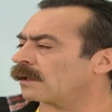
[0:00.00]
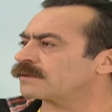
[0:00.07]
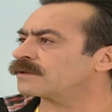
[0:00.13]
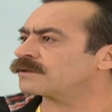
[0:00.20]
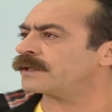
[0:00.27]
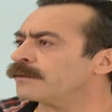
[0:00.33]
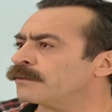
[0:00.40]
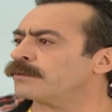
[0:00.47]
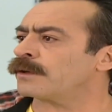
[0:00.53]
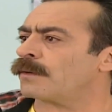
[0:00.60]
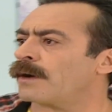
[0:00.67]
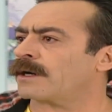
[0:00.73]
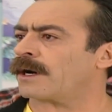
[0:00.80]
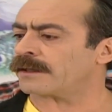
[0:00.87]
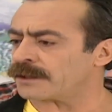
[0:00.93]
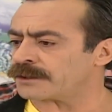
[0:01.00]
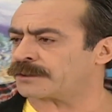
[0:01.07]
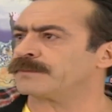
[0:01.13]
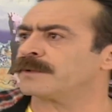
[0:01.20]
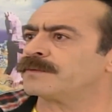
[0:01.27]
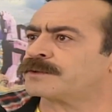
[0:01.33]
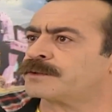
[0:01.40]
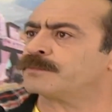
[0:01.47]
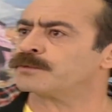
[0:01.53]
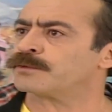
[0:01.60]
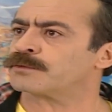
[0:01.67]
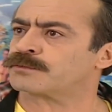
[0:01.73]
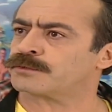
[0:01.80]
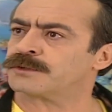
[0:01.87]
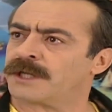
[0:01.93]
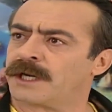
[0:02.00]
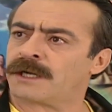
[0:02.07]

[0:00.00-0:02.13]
انت اللي متبع قدامك اخويا انت شلون